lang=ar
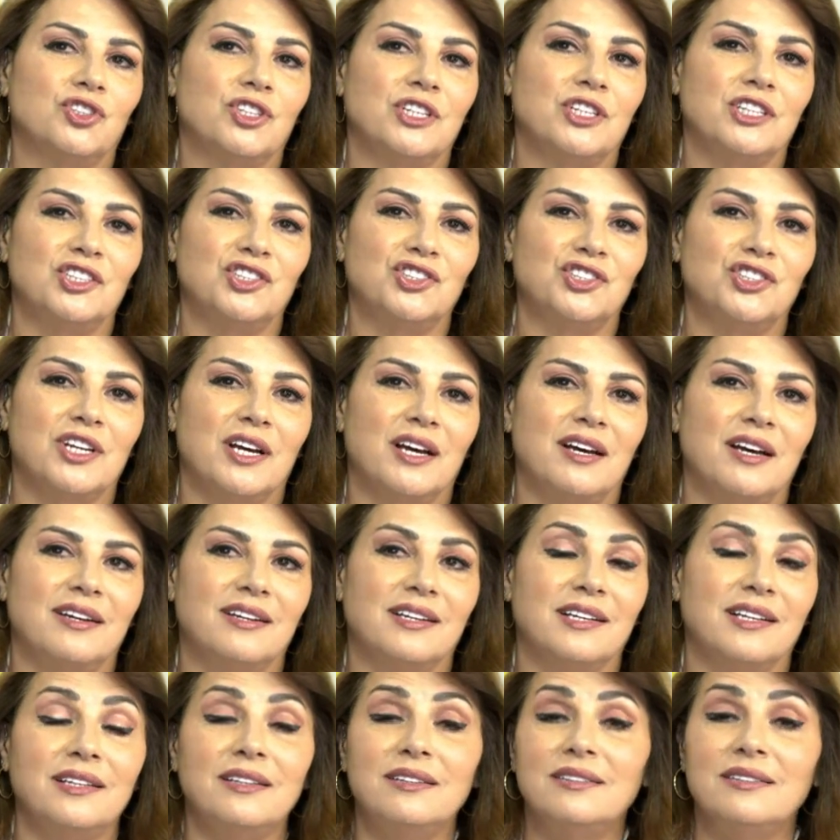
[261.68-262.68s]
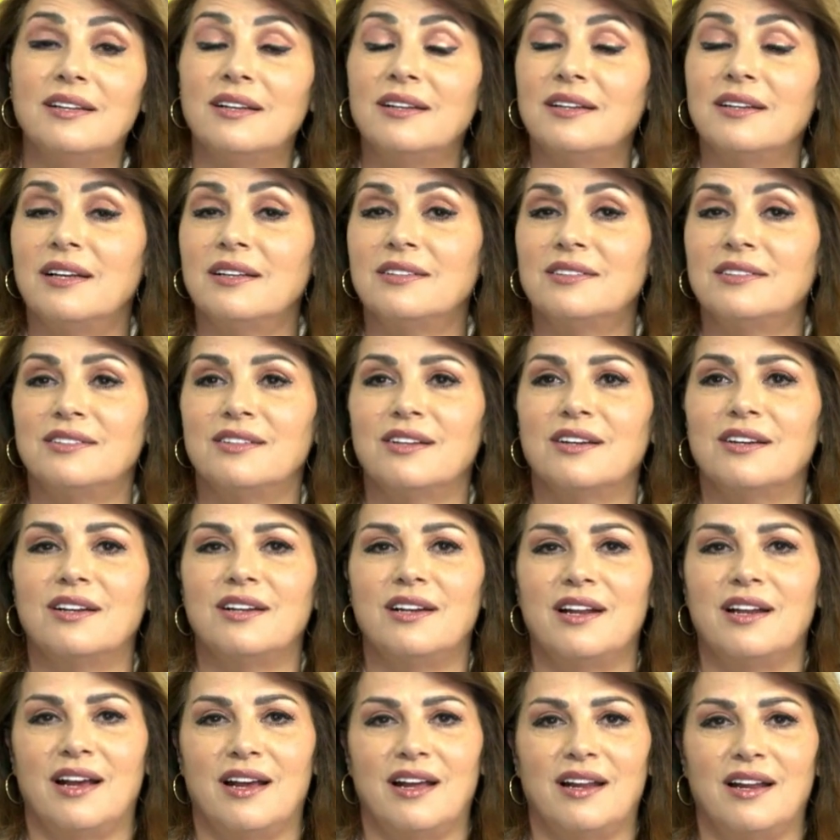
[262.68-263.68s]
الشهر عيد
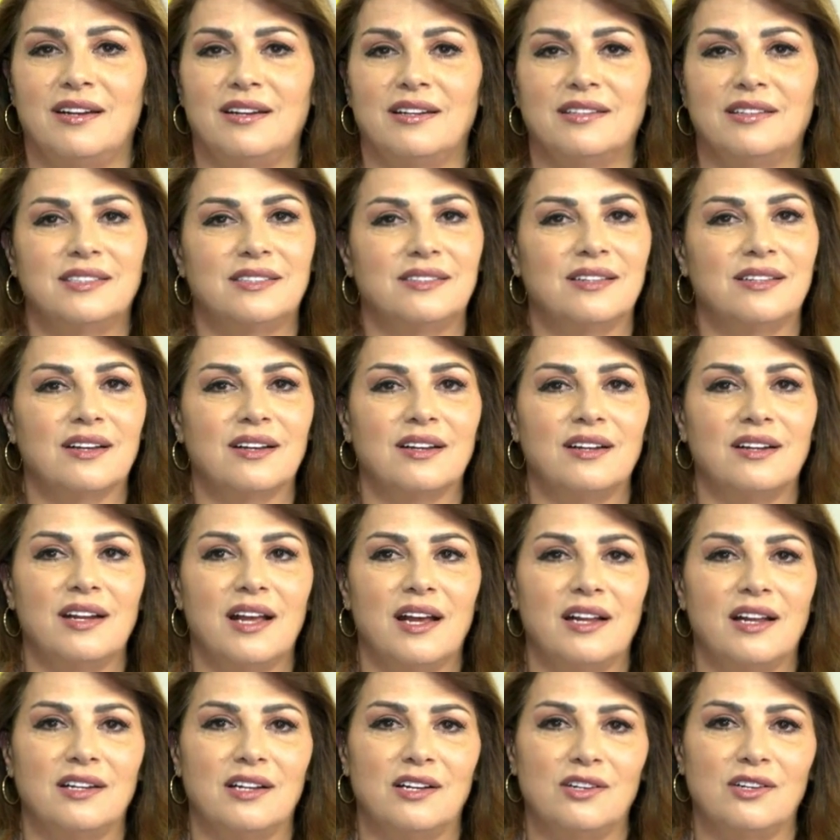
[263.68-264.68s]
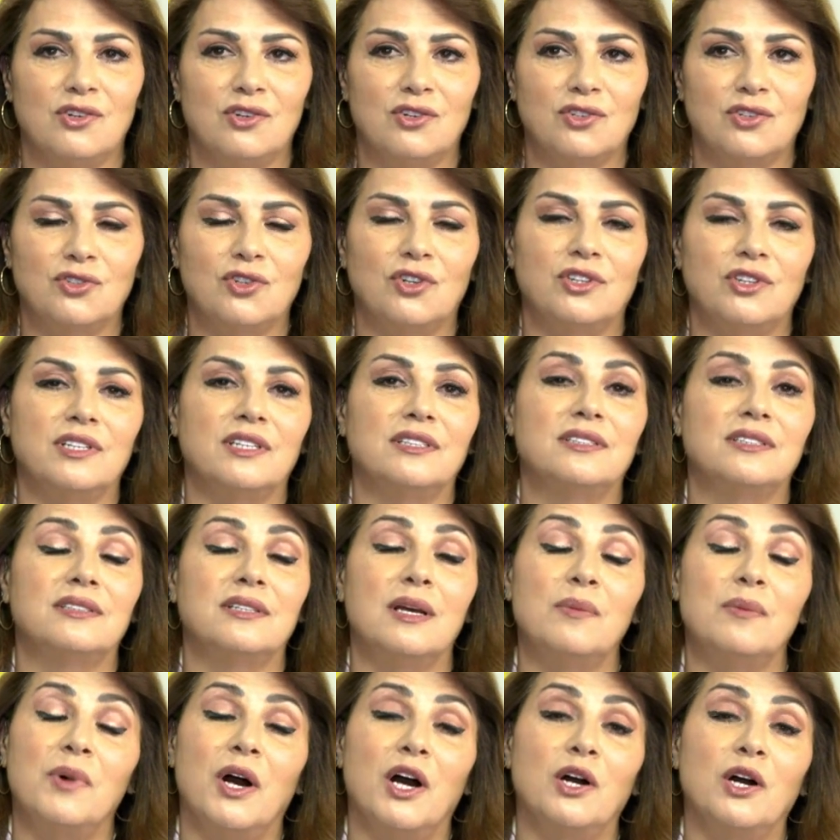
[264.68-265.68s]
الاستقلال استقلال الأردن
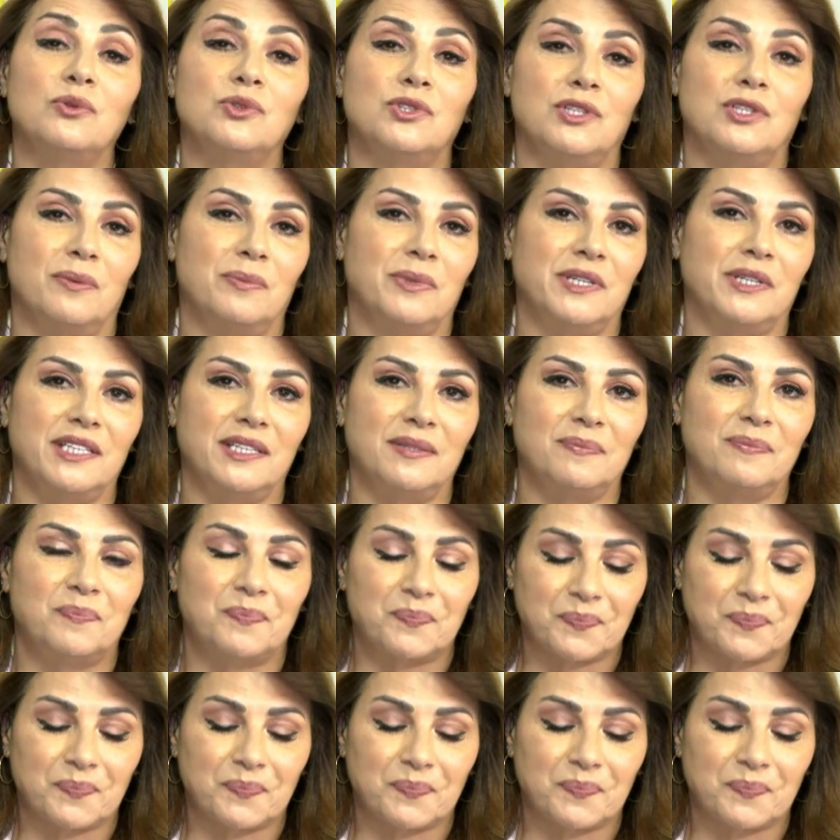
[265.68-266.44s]
77